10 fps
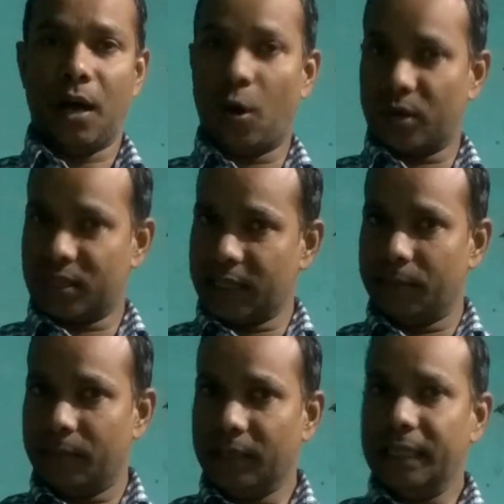और
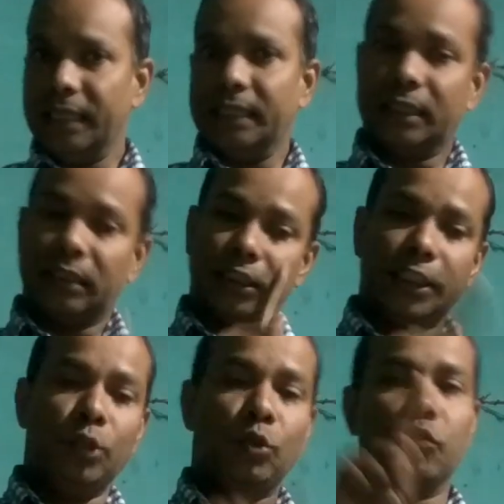जब ये
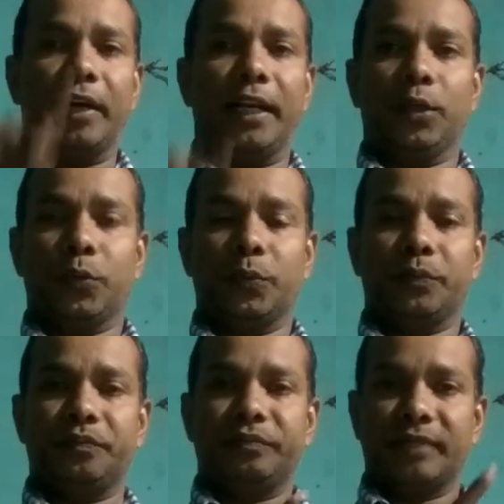तीनों वैल्यू
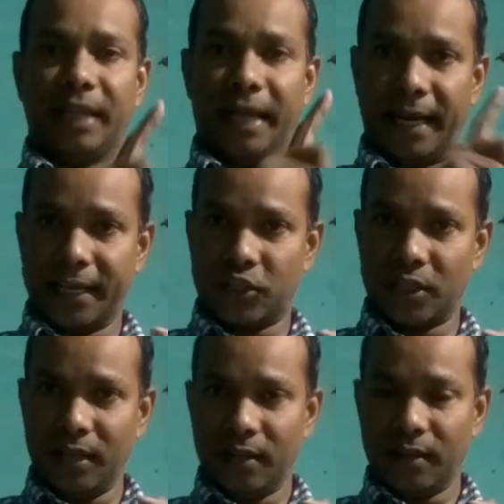एल एच
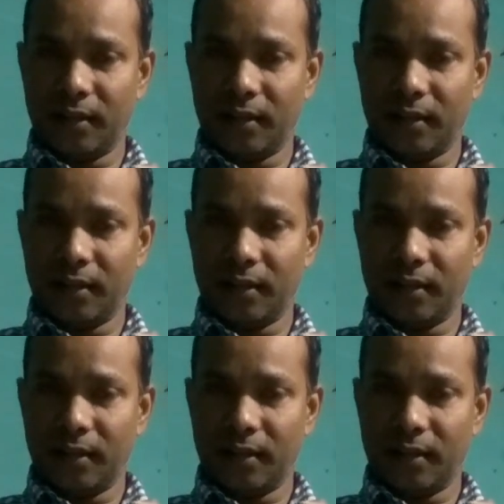एल